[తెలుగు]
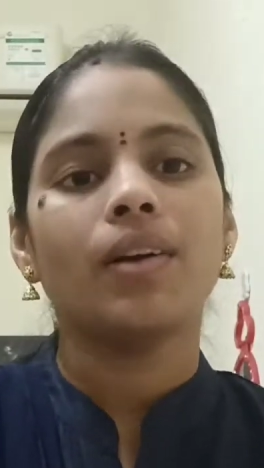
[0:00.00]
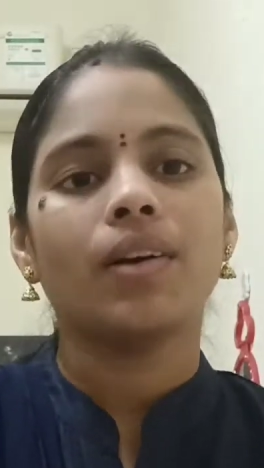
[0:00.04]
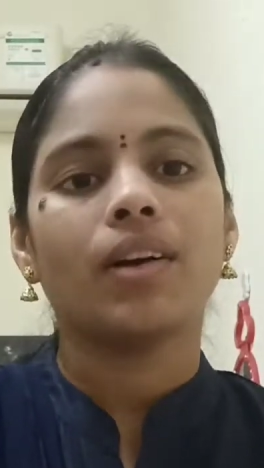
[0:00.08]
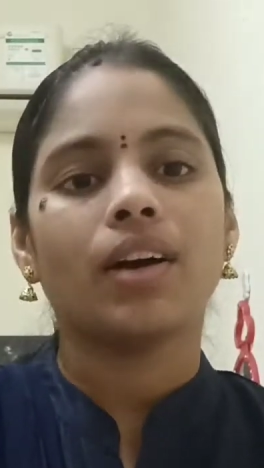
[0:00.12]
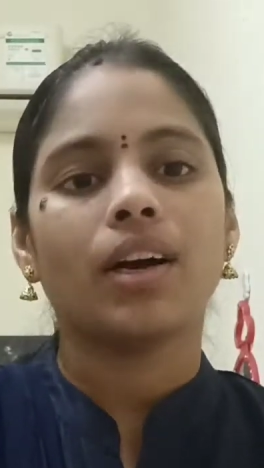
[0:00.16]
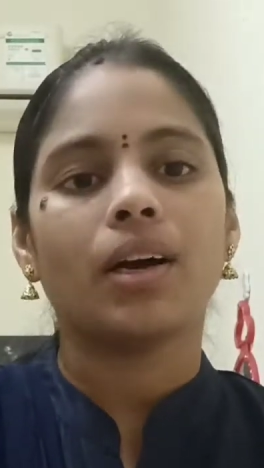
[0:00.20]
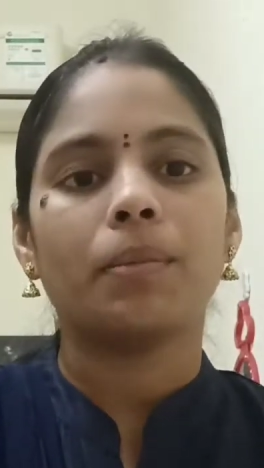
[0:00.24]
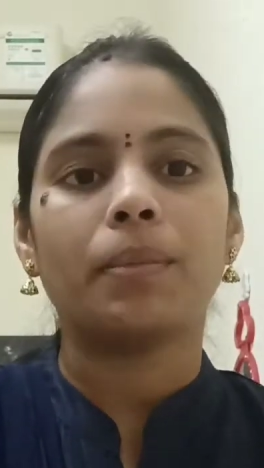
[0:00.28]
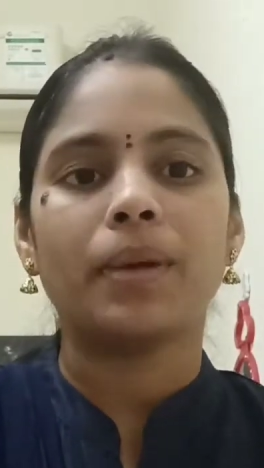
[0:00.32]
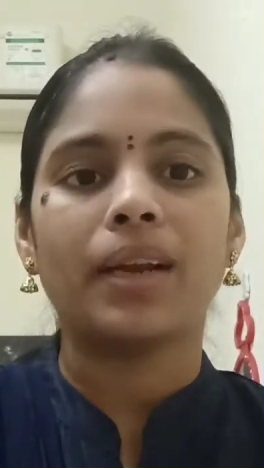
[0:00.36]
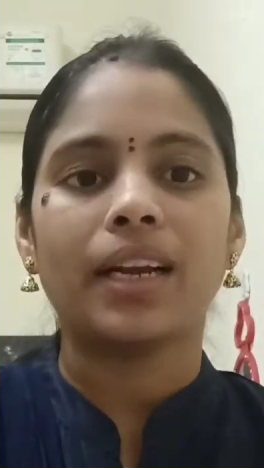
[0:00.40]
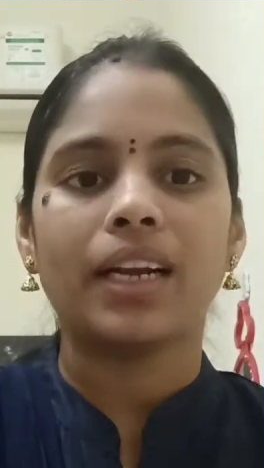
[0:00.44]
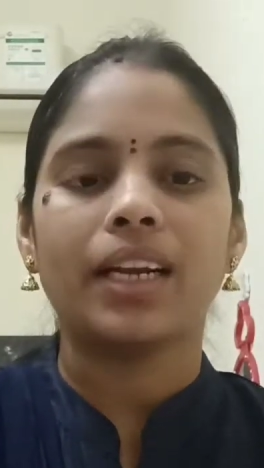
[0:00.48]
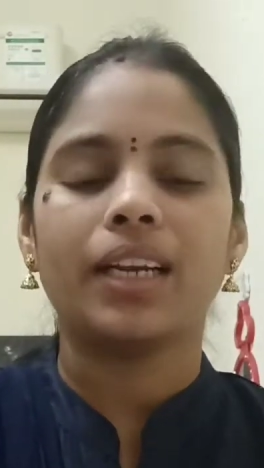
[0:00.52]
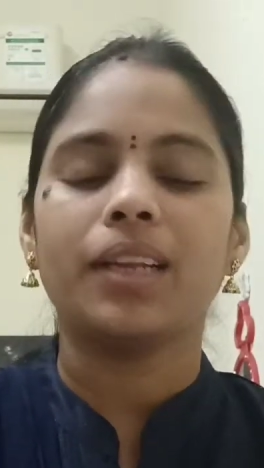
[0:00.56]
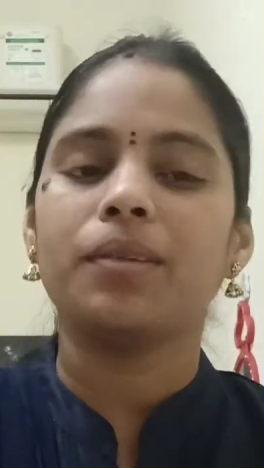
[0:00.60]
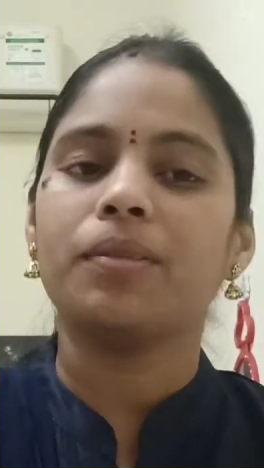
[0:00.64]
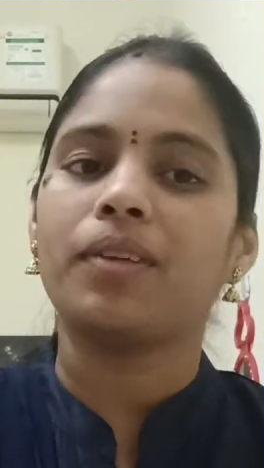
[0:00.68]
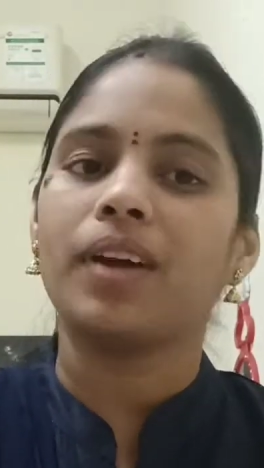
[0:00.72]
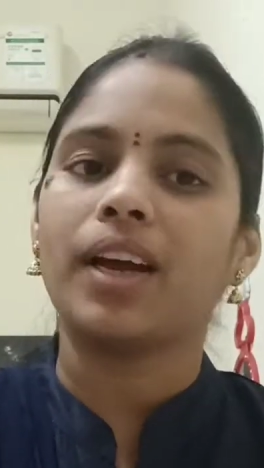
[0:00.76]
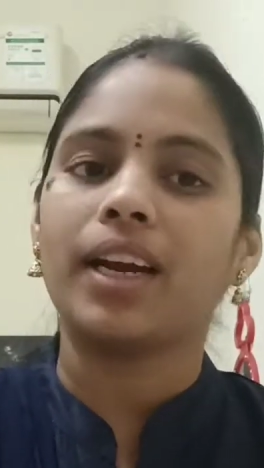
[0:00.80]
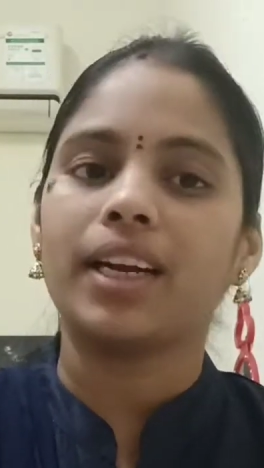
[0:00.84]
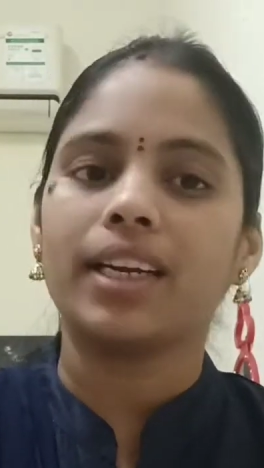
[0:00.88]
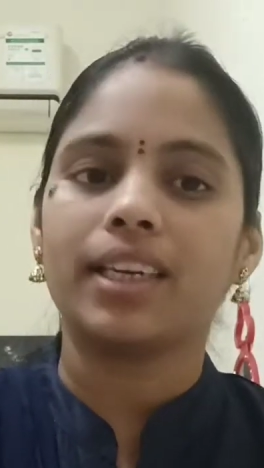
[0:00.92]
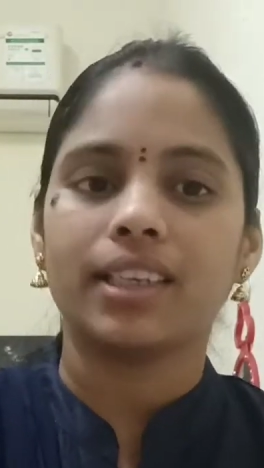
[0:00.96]
ఒక బెల్లీ
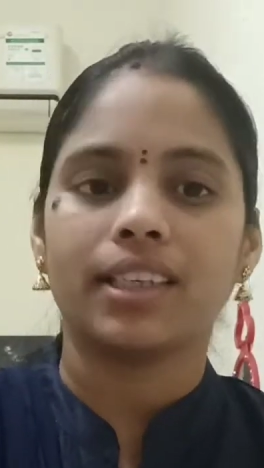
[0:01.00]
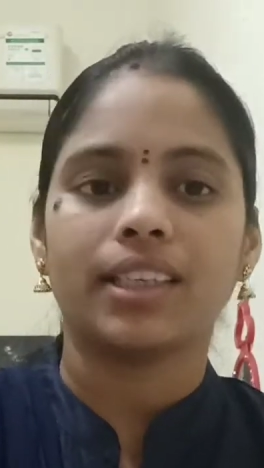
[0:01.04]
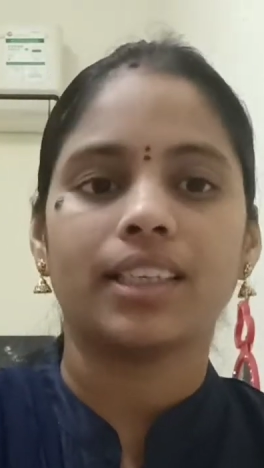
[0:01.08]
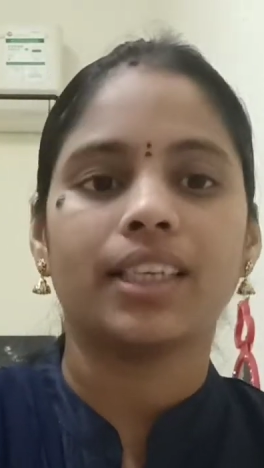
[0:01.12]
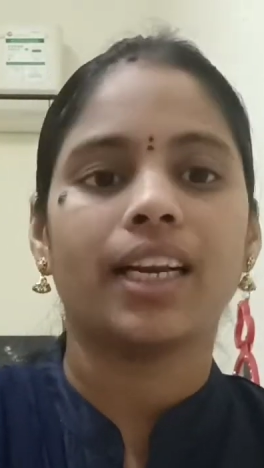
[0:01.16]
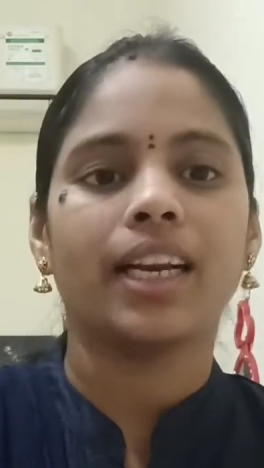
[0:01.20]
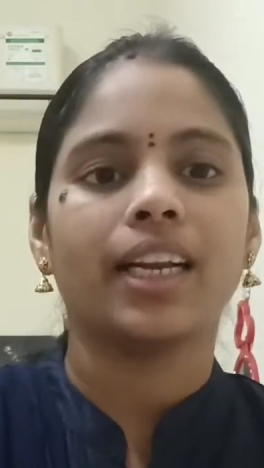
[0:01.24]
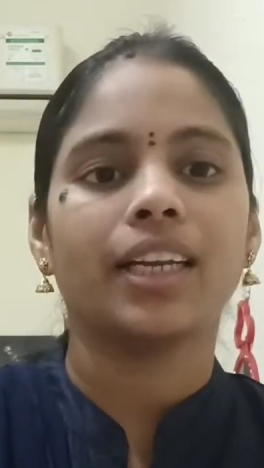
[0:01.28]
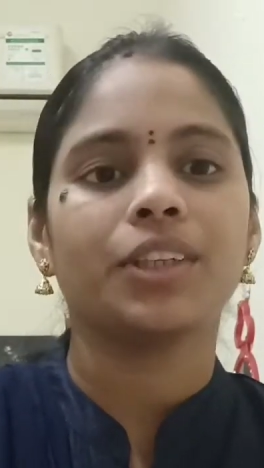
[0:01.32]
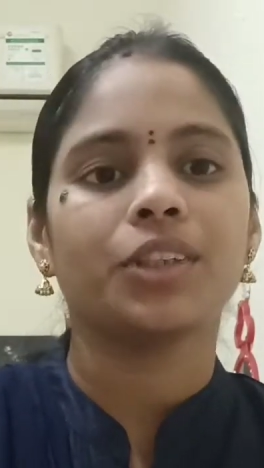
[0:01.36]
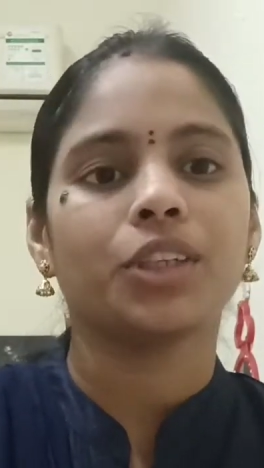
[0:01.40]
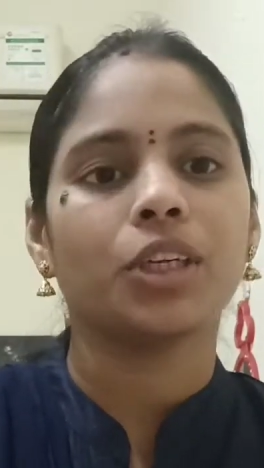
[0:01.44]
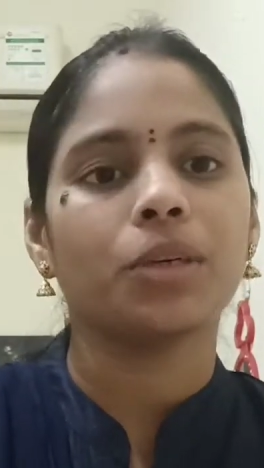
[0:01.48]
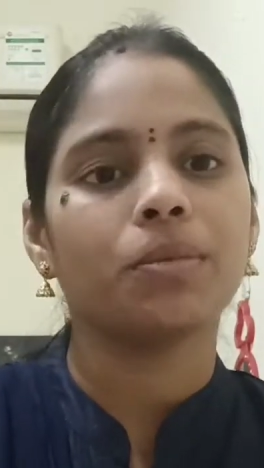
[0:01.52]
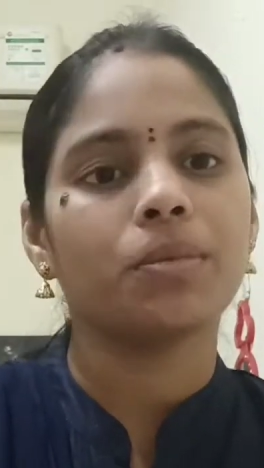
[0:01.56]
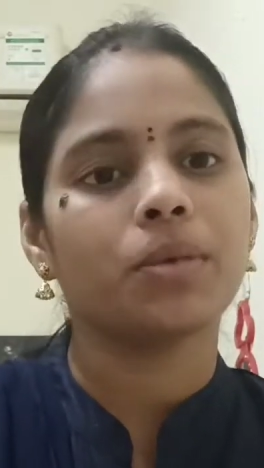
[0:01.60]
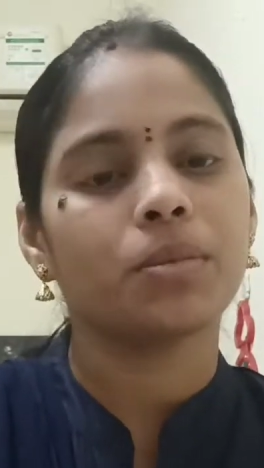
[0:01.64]
ఫ్యాట్ డ్రింక్తో